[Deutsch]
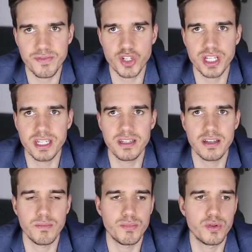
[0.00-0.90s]

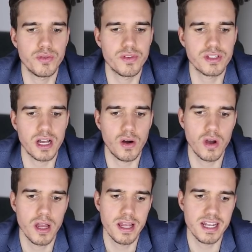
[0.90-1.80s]
verschiedene Bedürfnisse
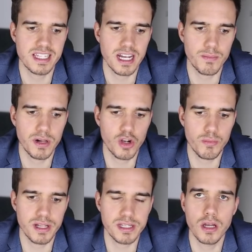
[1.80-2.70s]
auch, ich sag mal,
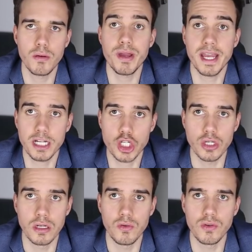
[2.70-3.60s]
komplett
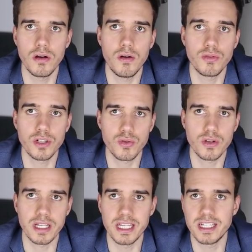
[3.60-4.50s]
beherrschen oder
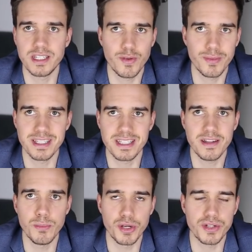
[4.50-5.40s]
unterdrücken, je nachdem, wie man es
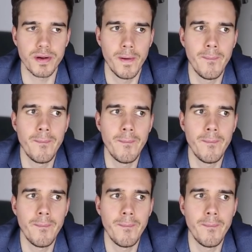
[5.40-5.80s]
sehen möchte.